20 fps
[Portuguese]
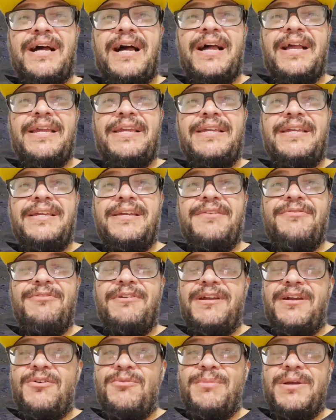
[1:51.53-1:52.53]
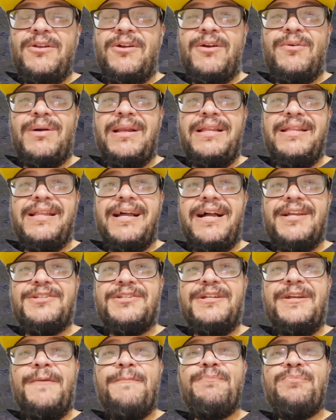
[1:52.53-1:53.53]
Aí fica com melhor qualidade,
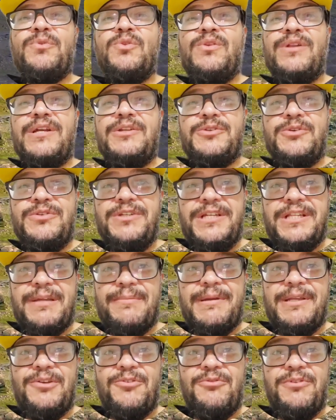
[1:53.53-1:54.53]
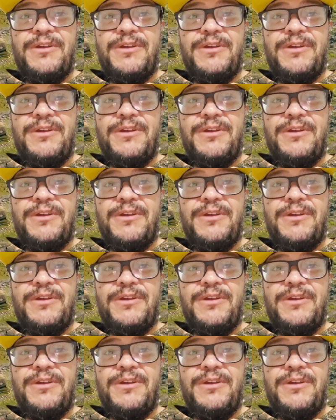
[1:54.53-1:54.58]
né? Durante o dia também não